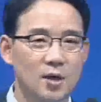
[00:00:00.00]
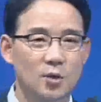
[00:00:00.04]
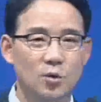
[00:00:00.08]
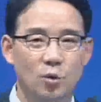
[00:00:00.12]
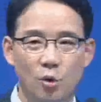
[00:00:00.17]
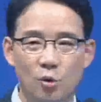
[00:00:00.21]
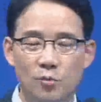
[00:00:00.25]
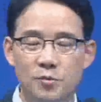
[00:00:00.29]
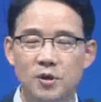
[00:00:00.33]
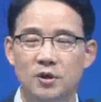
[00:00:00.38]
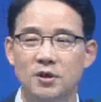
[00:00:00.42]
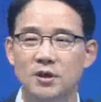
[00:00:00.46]

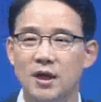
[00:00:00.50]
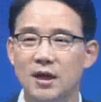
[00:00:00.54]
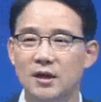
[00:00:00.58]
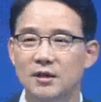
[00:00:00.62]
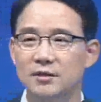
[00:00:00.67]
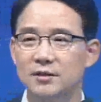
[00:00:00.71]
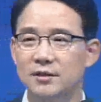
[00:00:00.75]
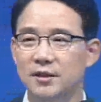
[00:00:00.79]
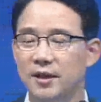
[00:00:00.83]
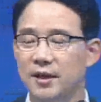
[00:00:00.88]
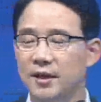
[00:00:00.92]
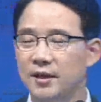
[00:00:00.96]
고민을
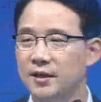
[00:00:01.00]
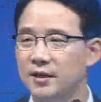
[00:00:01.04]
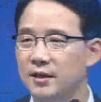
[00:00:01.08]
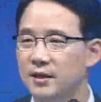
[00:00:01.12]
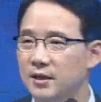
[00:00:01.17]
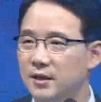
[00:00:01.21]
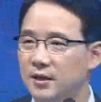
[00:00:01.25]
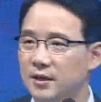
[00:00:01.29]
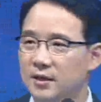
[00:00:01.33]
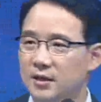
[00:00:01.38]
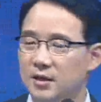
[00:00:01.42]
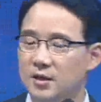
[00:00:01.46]
하는데
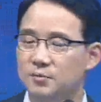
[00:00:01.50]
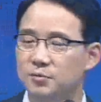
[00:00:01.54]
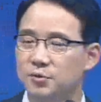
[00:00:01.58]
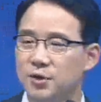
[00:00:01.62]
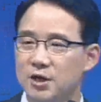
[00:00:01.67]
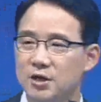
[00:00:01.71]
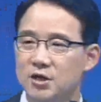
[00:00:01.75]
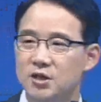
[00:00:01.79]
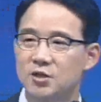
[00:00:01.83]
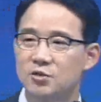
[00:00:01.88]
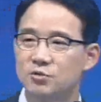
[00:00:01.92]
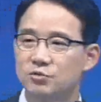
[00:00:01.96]

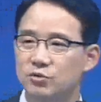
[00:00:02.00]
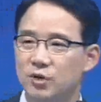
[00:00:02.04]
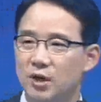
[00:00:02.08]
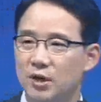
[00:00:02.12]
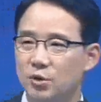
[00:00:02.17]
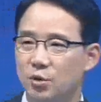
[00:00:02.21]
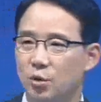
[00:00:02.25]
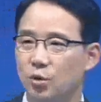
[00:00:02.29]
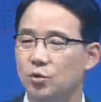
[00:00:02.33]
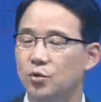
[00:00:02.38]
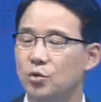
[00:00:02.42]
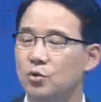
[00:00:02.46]
이분의 친구가
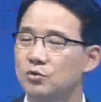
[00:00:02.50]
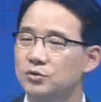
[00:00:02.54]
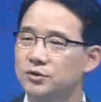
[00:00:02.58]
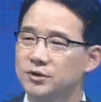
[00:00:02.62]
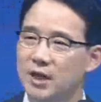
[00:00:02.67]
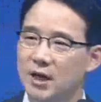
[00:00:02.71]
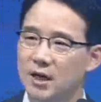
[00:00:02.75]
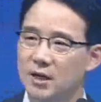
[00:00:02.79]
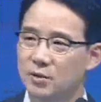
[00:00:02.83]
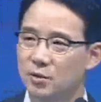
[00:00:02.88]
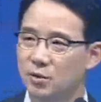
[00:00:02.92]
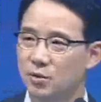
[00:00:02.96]

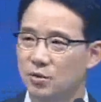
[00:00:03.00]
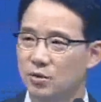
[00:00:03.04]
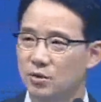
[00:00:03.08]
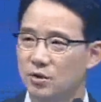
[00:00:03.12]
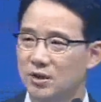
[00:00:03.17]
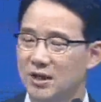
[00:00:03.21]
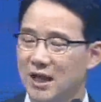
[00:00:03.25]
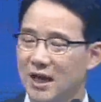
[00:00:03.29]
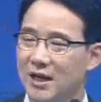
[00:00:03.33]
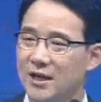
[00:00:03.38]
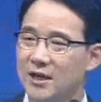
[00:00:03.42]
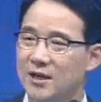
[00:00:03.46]

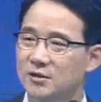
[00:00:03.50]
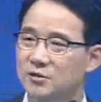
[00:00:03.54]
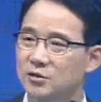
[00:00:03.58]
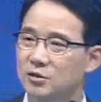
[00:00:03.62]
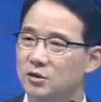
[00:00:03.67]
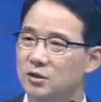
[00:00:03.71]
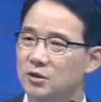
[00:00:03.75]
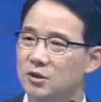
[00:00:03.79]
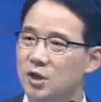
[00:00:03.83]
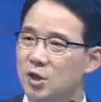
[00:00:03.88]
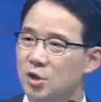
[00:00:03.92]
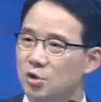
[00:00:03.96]
교통사고를
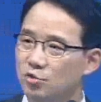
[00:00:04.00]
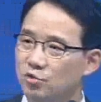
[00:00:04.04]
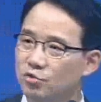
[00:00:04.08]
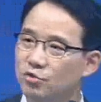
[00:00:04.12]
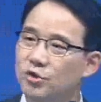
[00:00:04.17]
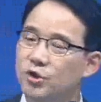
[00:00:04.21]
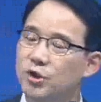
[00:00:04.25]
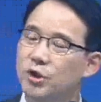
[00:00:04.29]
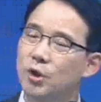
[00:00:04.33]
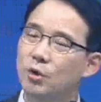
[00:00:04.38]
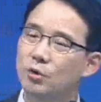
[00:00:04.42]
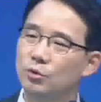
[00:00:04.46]
당해서
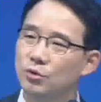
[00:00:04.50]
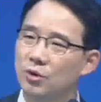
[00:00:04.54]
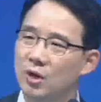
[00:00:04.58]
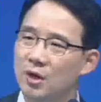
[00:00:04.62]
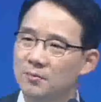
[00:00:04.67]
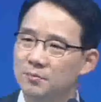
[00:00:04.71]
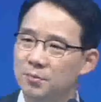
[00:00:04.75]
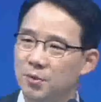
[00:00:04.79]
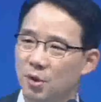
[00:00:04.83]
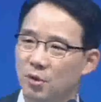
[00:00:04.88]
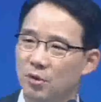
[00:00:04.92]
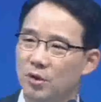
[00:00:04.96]
6개월
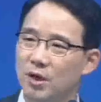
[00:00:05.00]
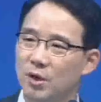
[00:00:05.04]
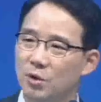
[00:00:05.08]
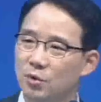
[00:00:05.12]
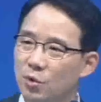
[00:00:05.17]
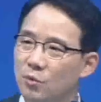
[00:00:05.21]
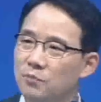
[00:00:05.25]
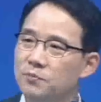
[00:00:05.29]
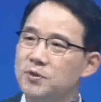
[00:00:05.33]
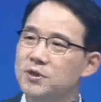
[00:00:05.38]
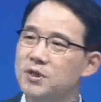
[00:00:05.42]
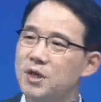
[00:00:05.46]
동안 병원에
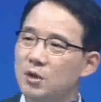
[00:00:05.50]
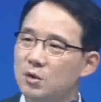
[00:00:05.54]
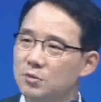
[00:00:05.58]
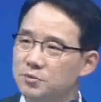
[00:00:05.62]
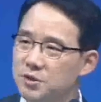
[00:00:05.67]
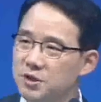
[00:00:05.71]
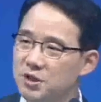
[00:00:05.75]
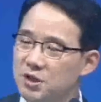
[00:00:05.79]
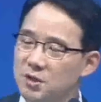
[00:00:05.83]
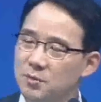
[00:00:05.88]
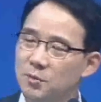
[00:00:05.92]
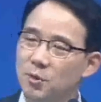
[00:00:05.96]

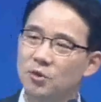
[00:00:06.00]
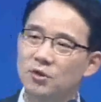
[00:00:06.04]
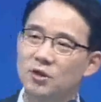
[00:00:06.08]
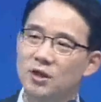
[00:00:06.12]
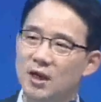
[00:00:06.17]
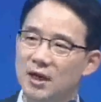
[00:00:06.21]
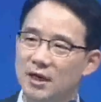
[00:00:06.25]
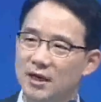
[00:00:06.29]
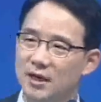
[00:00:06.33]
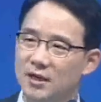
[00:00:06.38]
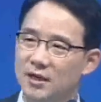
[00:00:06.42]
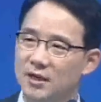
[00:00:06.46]
꼼짝없이
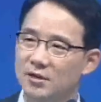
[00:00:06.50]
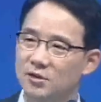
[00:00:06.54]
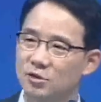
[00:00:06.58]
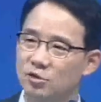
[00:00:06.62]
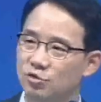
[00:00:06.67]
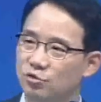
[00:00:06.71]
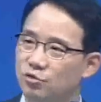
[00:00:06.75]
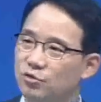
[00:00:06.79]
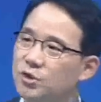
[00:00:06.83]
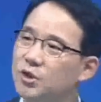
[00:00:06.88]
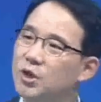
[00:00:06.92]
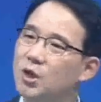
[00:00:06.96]
입원을 하게 돼서
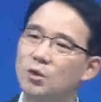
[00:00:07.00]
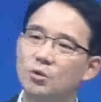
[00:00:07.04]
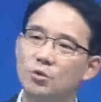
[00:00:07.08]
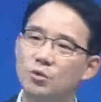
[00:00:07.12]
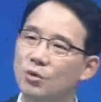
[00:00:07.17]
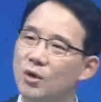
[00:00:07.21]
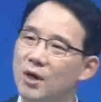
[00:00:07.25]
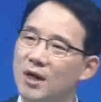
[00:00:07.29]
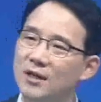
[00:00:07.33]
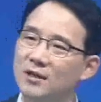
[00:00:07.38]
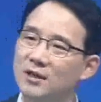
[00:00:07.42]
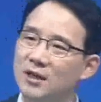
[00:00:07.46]
6개월
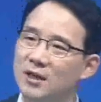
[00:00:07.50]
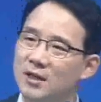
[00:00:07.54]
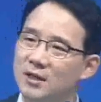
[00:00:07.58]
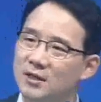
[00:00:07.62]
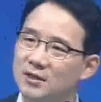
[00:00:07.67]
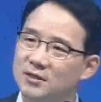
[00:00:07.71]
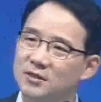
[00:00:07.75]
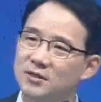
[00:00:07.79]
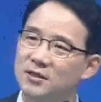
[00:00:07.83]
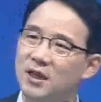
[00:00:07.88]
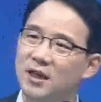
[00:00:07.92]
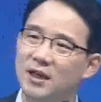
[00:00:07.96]
동안
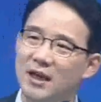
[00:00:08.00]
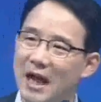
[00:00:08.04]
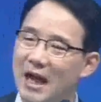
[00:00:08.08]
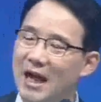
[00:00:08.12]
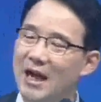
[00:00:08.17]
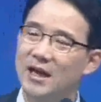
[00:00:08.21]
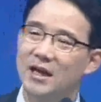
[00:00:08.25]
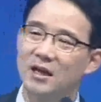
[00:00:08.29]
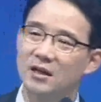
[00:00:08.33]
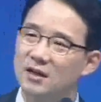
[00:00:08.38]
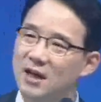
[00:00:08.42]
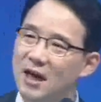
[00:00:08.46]
그의
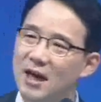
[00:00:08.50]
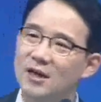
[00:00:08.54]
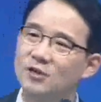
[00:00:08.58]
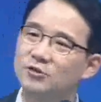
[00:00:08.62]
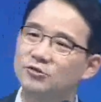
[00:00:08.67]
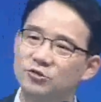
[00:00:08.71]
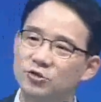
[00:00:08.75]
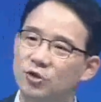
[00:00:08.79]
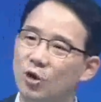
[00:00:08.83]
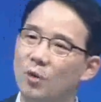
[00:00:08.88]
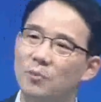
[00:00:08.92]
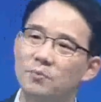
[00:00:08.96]
가게를 할
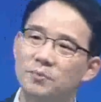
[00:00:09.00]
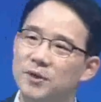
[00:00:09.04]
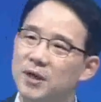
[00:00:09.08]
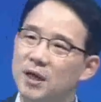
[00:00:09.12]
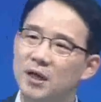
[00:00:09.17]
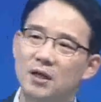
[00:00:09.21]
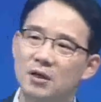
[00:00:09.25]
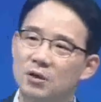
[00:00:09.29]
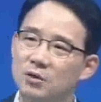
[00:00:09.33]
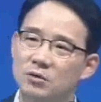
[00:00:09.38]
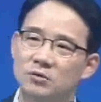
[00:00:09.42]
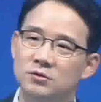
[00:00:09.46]
수
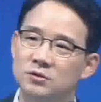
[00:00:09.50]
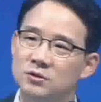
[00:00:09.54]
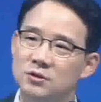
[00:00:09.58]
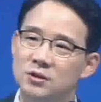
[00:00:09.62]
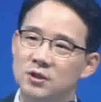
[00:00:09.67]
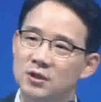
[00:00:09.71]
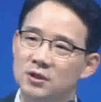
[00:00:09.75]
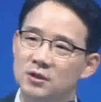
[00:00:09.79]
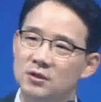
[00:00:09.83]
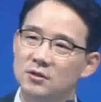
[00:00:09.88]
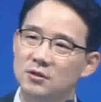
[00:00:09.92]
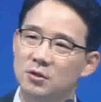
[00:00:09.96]
없게 된
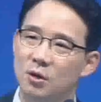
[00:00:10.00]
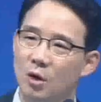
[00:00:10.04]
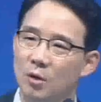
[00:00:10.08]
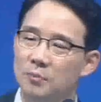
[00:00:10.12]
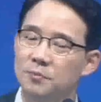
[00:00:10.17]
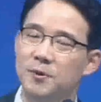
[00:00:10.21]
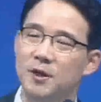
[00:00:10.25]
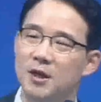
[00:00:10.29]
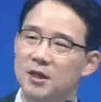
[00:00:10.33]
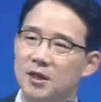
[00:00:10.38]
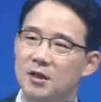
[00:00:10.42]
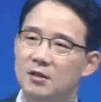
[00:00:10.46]

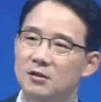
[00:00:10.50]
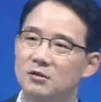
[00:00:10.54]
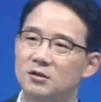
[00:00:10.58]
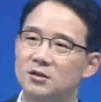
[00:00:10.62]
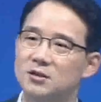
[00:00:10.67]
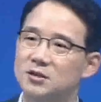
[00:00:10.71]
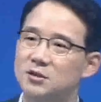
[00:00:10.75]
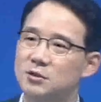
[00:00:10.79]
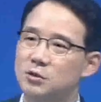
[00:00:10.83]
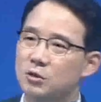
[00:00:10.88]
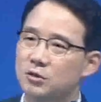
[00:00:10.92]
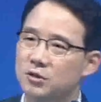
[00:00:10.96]
없게 돼서
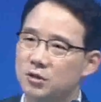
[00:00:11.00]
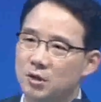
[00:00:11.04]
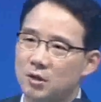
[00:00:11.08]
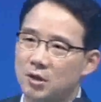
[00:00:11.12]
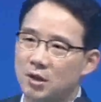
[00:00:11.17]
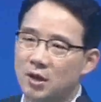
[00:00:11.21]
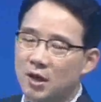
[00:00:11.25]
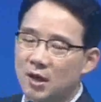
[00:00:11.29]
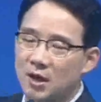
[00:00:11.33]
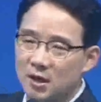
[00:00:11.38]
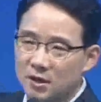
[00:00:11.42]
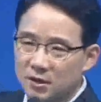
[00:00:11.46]

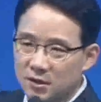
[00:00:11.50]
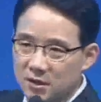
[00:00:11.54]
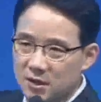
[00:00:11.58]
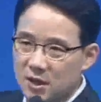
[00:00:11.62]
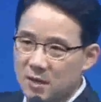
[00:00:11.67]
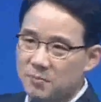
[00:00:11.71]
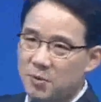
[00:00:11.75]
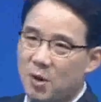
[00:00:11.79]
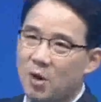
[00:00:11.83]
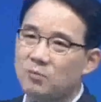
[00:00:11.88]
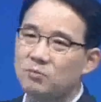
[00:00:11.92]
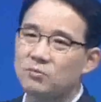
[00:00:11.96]
그곳을
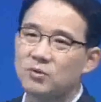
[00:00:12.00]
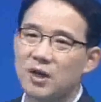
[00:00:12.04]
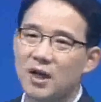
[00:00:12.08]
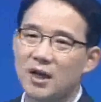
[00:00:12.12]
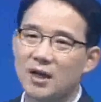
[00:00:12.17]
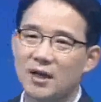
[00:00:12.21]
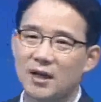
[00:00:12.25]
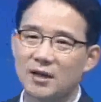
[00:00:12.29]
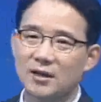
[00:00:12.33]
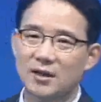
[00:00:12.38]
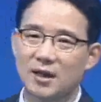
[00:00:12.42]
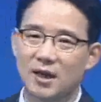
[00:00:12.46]
이렇게
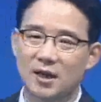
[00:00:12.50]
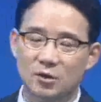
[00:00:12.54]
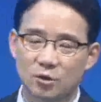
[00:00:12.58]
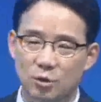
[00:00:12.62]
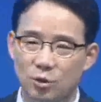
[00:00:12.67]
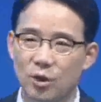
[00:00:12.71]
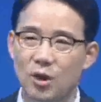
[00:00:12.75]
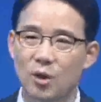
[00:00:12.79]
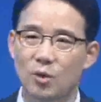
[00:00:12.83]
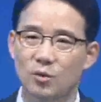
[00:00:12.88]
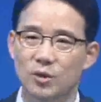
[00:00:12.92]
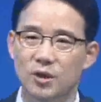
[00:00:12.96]
병문안 갔다가
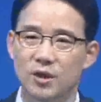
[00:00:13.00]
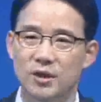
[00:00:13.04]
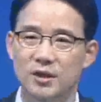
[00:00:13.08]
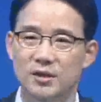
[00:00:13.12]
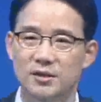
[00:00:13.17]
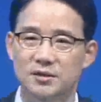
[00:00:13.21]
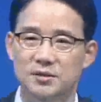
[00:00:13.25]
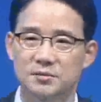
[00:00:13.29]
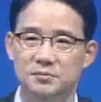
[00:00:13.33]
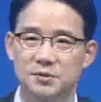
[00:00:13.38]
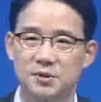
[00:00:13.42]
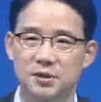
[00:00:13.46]
돌아오게
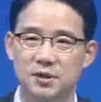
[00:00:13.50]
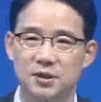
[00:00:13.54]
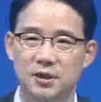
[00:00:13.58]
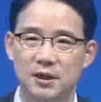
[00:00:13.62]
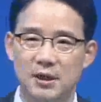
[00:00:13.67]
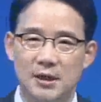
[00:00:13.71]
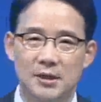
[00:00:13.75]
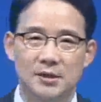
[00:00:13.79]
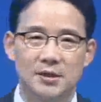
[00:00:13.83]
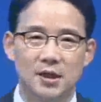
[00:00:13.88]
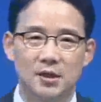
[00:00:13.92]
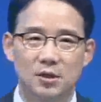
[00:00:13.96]
됐습니다.
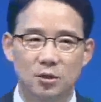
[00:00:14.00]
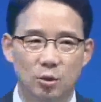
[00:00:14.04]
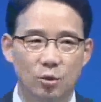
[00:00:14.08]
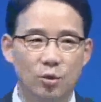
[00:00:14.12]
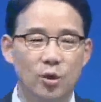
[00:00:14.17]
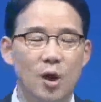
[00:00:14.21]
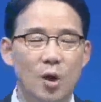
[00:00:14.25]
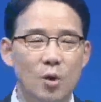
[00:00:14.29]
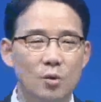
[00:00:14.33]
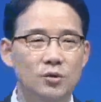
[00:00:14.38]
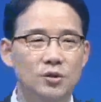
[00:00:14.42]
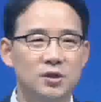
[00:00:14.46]
근데
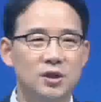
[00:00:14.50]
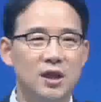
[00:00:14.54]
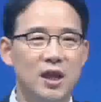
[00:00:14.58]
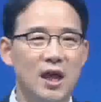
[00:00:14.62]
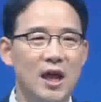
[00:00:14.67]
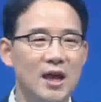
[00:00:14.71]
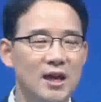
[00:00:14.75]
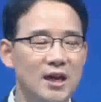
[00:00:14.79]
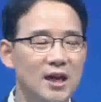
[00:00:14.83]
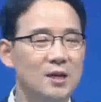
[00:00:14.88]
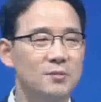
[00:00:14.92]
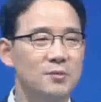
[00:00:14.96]
돌아오는데
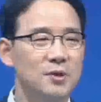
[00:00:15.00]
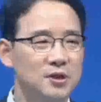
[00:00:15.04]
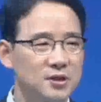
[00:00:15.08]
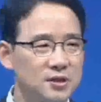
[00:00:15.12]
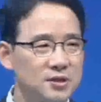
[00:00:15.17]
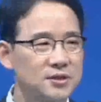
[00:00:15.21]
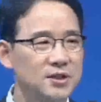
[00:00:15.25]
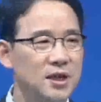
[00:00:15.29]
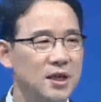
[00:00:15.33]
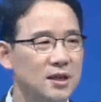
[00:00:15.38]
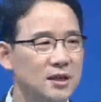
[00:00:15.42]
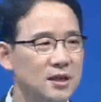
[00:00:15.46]
하나님이
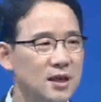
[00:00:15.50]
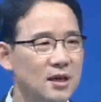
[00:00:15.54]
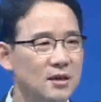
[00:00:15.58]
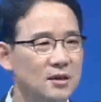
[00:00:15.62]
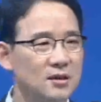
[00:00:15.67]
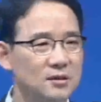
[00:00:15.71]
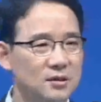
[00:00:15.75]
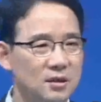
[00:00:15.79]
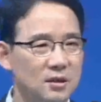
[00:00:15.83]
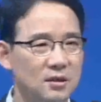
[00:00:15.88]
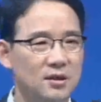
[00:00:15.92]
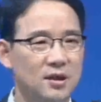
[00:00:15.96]
그
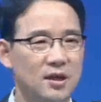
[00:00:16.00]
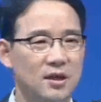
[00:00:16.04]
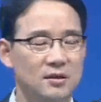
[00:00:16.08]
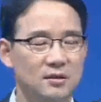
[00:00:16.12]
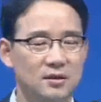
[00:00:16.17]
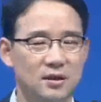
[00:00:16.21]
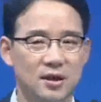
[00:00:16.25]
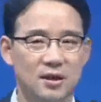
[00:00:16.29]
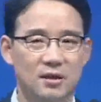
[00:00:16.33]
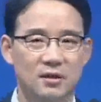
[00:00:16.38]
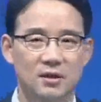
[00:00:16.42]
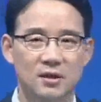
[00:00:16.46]
생각을 들게
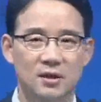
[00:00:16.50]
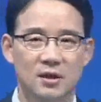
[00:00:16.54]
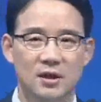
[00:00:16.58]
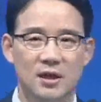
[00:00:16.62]
하더래요.